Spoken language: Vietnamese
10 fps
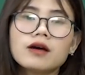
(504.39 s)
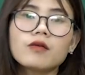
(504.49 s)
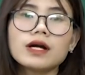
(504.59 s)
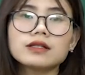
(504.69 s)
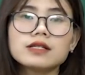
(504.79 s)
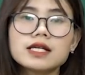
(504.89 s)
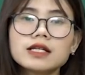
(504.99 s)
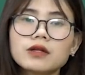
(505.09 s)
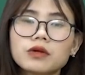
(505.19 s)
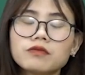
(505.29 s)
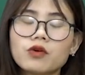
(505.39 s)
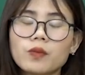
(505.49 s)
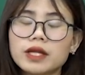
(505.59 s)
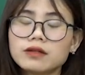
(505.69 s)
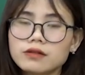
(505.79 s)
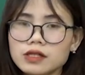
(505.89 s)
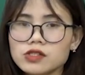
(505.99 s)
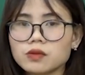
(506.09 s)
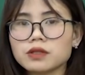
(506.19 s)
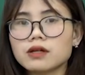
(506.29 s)
khoảng thời gian nghệ thuật phổ biến nữa
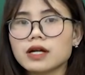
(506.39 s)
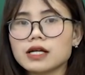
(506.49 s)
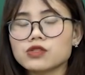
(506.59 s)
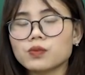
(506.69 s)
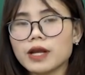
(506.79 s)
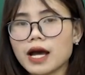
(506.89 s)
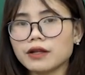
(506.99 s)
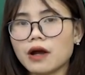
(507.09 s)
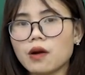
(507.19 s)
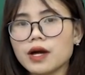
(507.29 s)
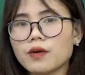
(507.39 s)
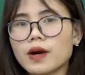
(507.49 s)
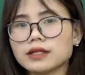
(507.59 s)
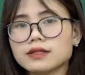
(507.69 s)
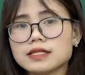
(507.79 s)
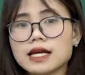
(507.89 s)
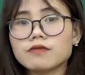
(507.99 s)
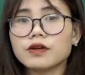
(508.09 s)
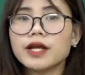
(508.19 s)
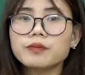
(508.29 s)
trong thơ ca trung đại đó là khoảng thời
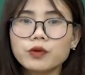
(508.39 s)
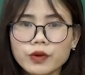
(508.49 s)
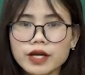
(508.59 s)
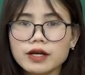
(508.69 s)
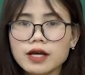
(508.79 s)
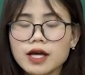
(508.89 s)
gian vào đêm khuya